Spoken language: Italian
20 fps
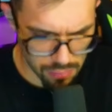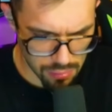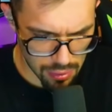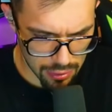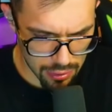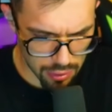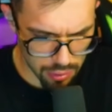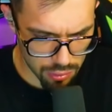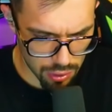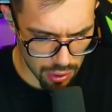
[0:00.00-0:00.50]

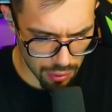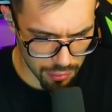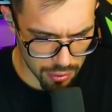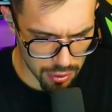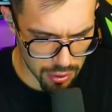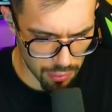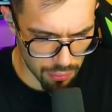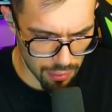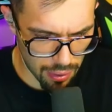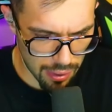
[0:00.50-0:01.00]
Attenzione a
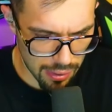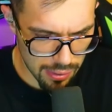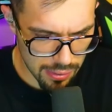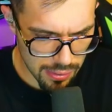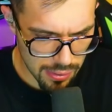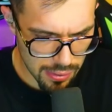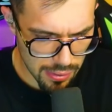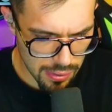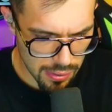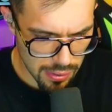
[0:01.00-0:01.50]
questi qua.
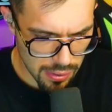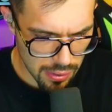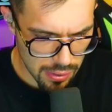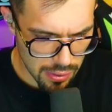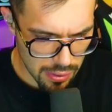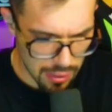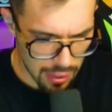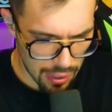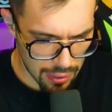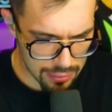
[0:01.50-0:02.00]

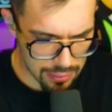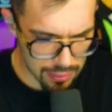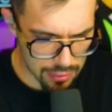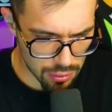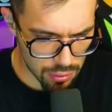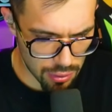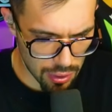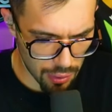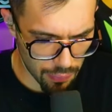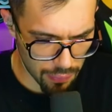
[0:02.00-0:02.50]

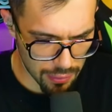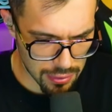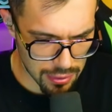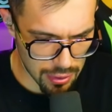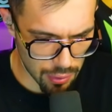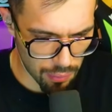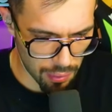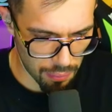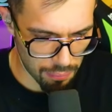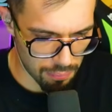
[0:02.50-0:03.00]
Attenzione a
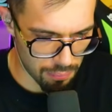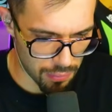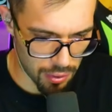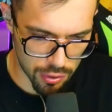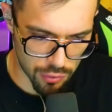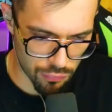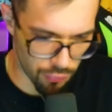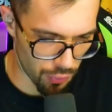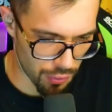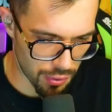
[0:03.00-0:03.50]
questi qua. Li
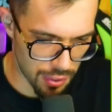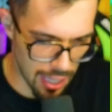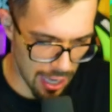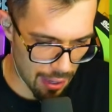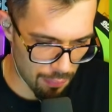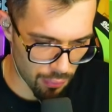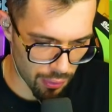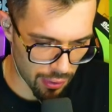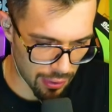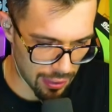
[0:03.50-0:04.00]

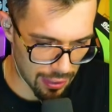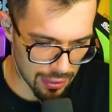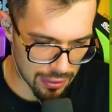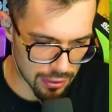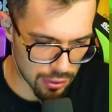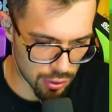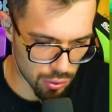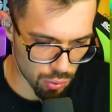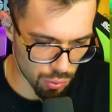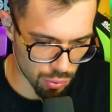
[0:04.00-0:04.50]
sfondiamo, raga, li
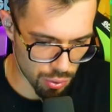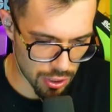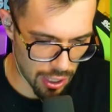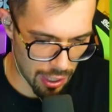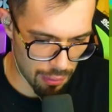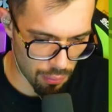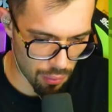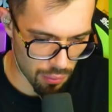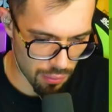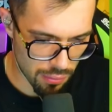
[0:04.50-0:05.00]

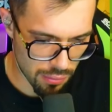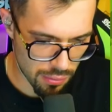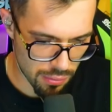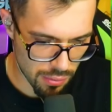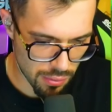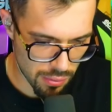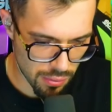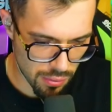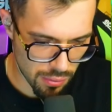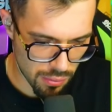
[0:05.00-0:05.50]
distruggiamo.
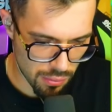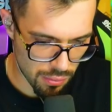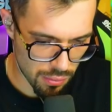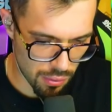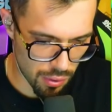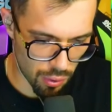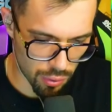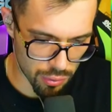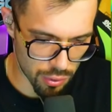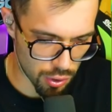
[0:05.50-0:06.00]

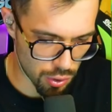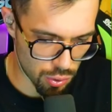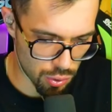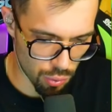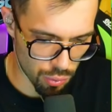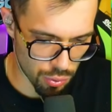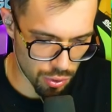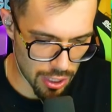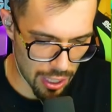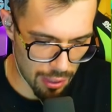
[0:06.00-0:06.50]
Lo
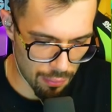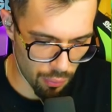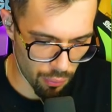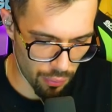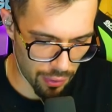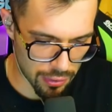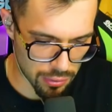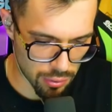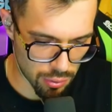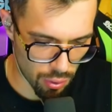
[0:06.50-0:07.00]
distruggiamo
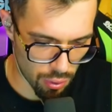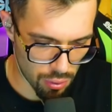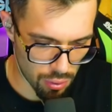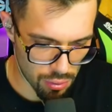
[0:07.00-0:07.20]
questo.